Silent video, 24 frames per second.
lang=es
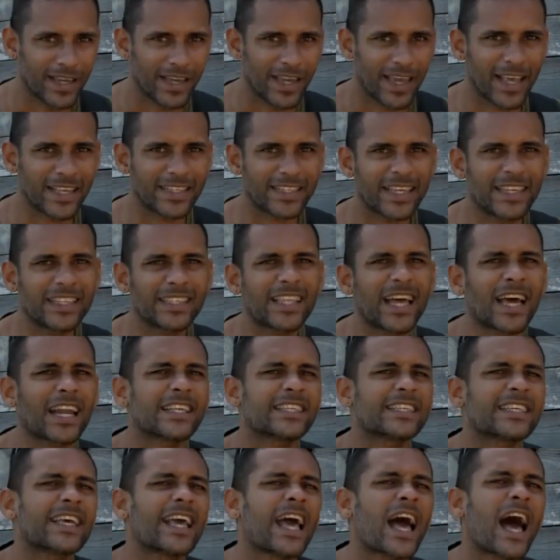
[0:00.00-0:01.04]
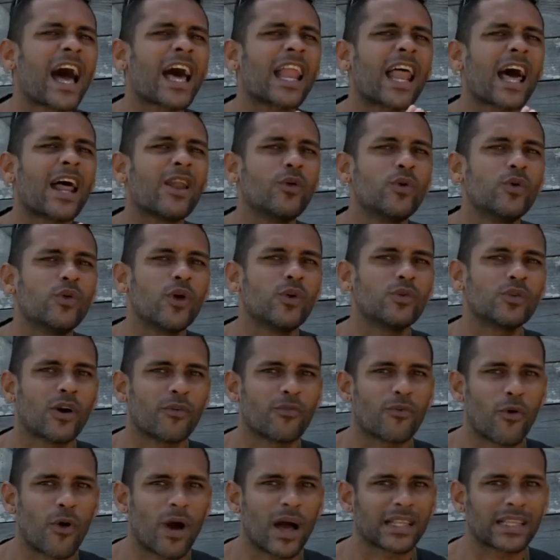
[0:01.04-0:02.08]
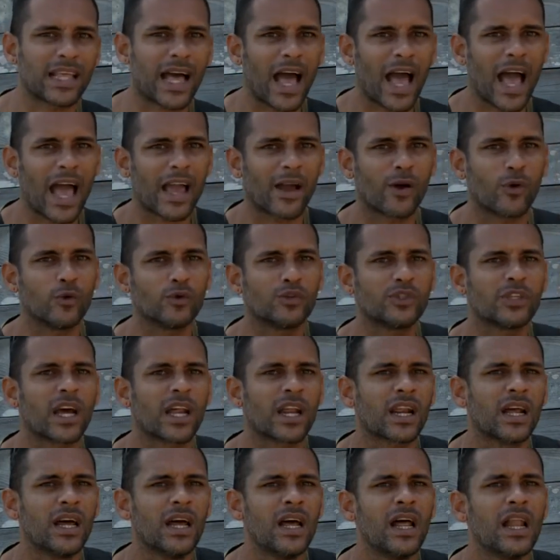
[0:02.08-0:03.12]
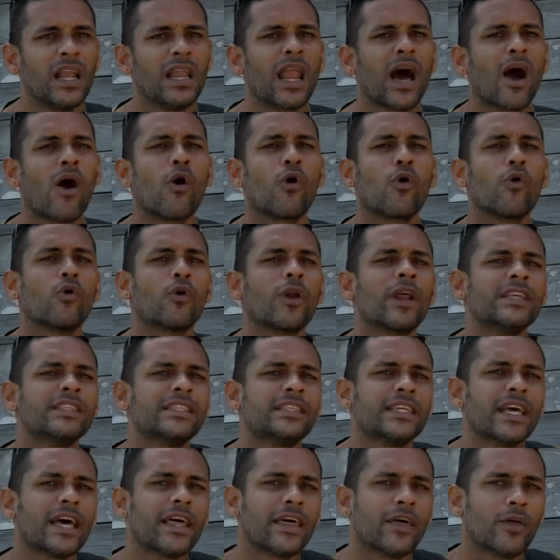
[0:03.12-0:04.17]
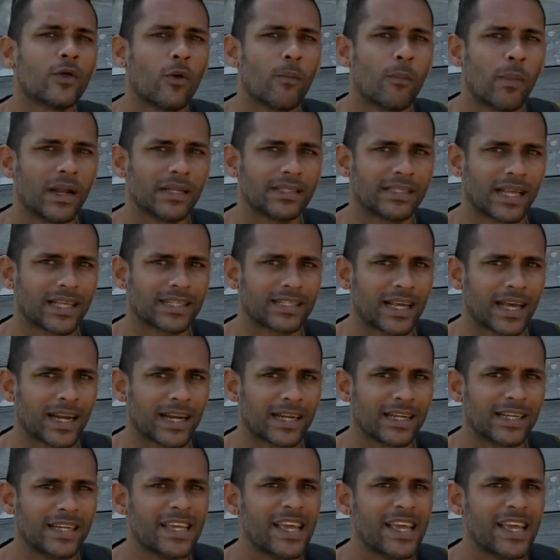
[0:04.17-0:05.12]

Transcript: que sentarse a la luz de una fogata a escuchar las ocurrencias de don Baltasar.